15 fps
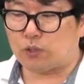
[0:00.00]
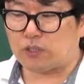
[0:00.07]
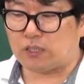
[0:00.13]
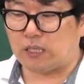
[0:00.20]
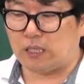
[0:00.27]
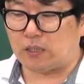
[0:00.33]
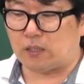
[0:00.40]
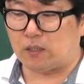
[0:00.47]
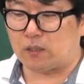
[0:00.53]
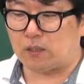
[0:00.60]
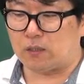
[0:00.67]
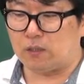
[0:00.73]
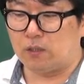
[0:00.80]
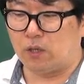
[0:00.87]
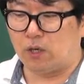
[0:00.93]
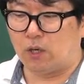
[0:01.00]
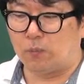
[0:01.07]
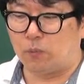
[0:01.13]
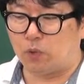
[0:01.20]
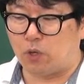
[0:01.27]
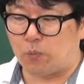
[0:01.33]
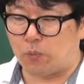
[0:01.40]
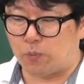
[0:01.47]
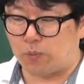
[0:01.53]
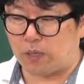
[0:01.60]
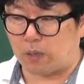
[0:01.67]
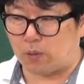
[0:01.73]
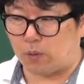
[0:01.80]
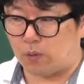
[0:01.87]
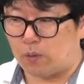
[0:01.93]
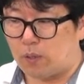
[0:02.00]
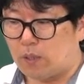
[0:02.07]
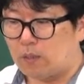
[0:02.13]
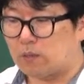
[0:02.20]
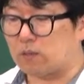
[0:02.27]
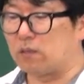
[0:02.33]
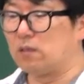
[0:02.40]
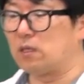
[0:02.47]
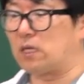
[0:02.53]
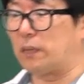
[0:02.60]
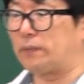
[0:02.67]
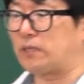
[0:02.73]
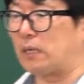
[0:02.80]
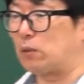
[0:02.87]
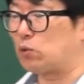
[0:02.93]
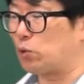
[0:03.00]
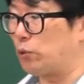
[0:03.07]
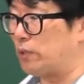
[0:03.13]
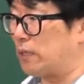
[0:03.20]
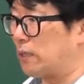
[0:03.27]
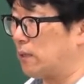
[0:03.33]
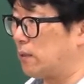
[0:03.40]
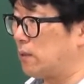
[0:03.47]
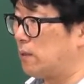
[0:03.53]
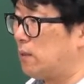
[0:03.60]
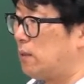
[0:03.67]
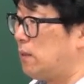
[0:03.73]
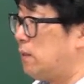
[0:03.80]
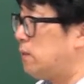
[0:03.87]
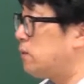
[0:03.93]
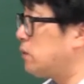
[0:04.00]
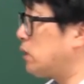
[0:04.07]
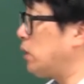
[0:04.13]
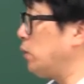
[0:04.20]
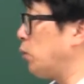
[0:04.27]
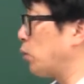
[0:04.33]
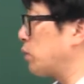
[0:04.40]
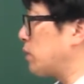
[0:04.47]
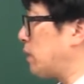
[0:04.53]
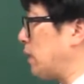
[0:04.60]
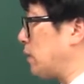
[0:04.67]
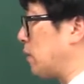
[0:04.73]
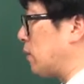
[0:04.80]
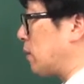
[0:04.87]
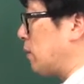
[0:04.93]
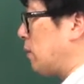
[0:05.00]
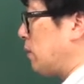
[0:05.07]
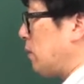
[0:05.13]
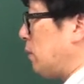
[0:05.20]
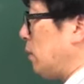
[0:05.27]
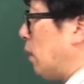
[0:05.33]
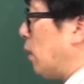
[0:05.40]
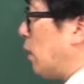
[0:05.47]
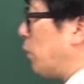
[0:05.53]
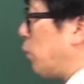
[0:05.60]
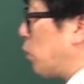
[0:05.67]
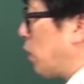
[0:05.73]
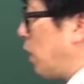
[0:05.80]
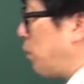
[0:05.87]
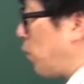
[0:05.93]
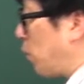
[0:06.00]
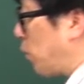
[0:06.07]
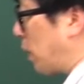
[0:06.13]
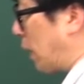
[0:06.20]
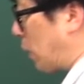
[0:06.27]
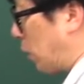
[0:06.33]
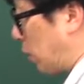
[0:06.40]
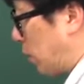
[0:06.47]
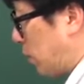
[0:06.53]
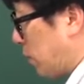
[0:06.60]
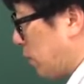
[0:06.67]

취득 여부를 불문하고 등기부상 소유자는 시효 취득 여부를 불문하고